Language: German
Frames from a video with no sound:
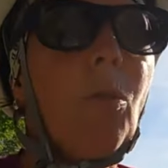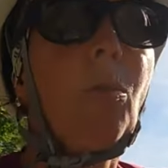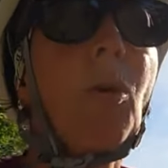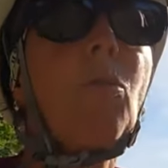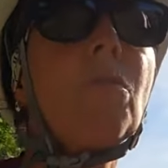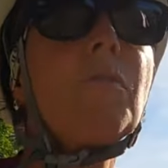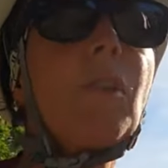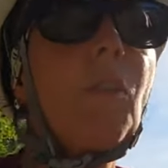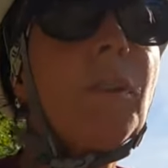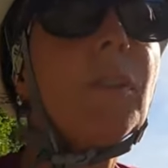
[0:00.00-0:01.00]
Mal gucken, wie
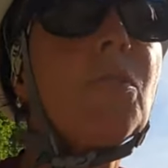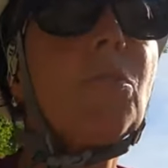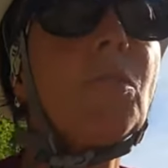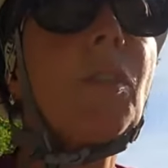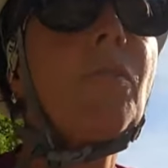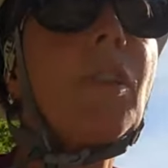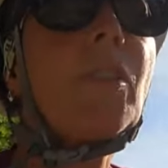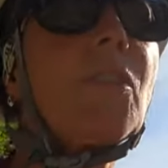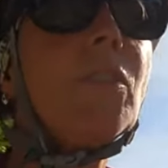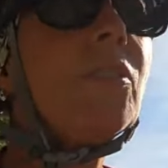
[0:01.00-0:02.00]
viele Leute hier so
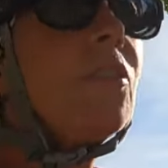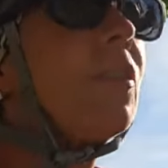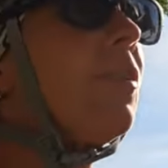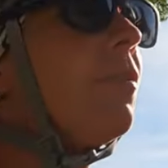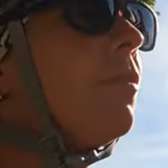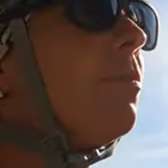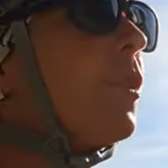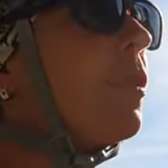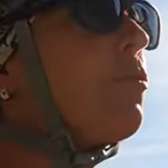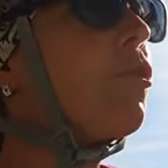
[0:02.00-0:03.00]
unterwegs sind.
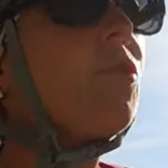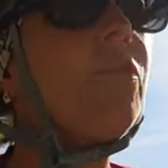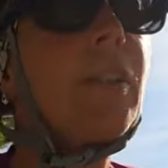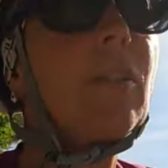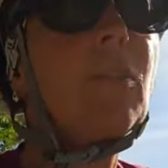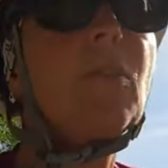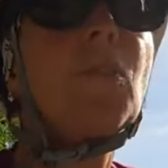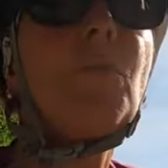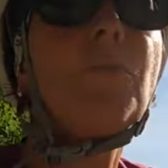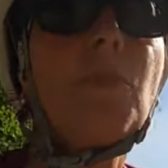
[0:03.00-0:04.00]
Bei dem schönen Wetter könnte
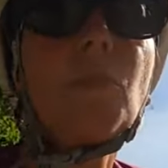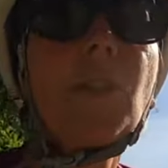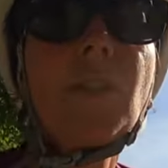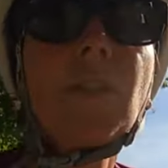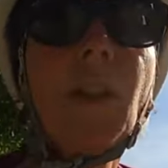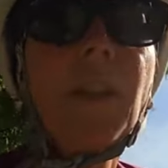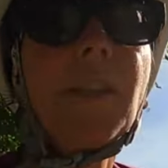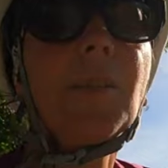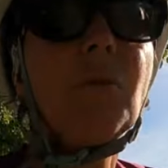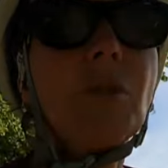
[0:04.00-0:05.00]
ich mir vorstellen, dass hier
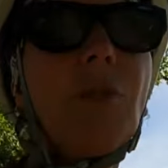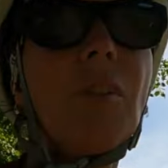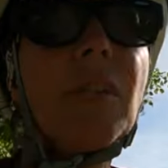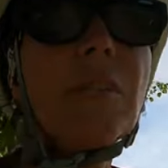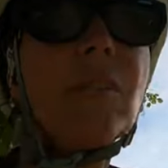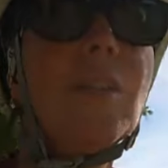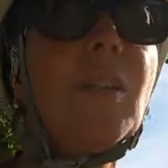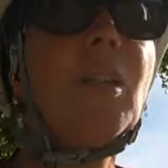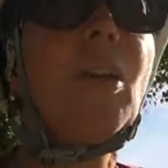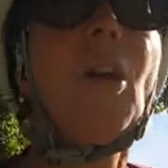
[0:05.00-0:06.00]
einige unterwegs sind.
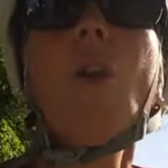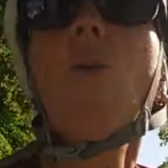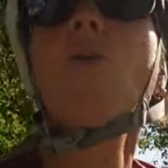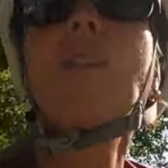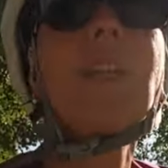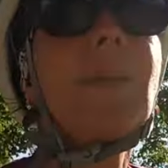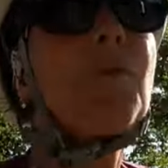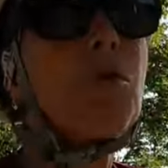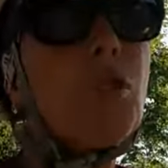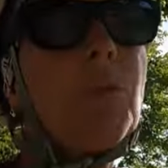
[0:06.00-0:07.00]
Und da gibt
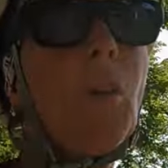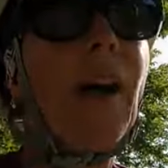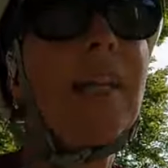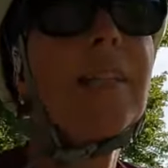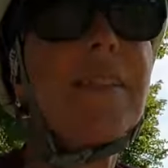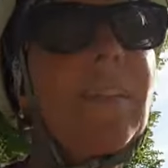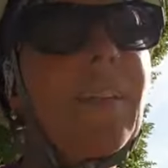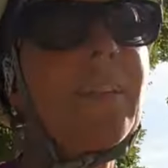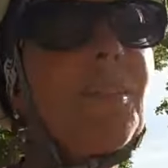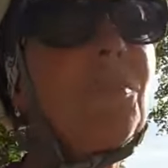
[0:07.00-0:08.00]
es bestimmt auch einiges an
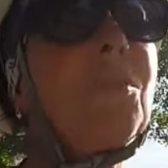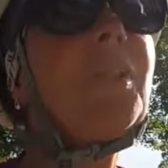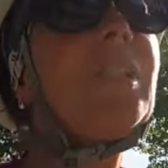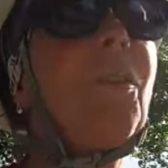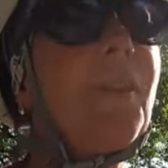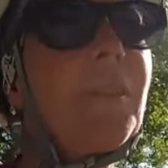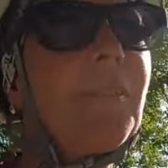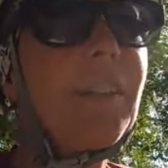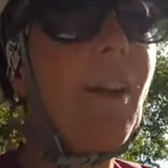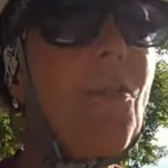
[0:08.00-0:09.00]
Gastronomie heute,
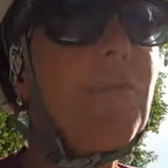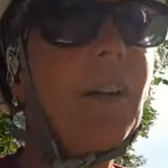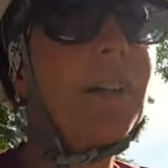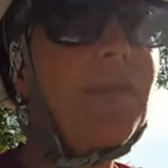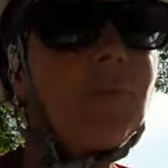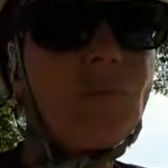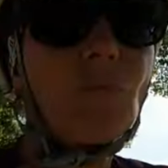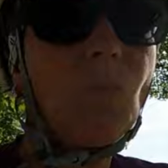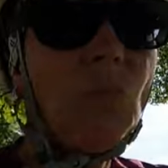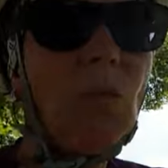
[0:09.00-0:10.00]
was auf hat.
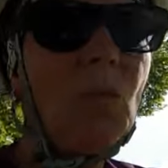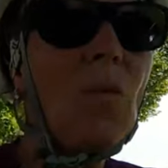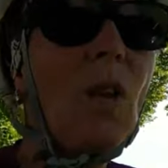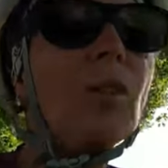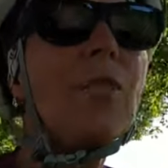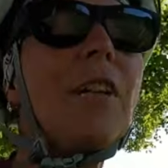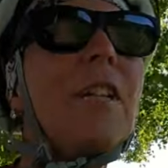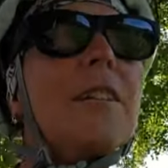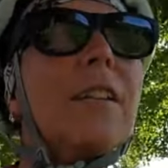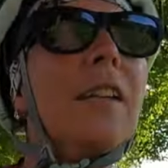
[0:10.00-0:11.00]
Und das
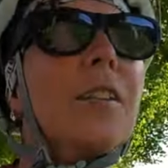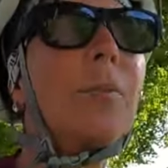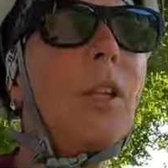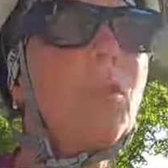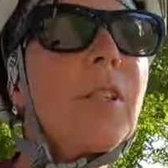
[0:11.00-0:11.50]
werde ich sicherlich mal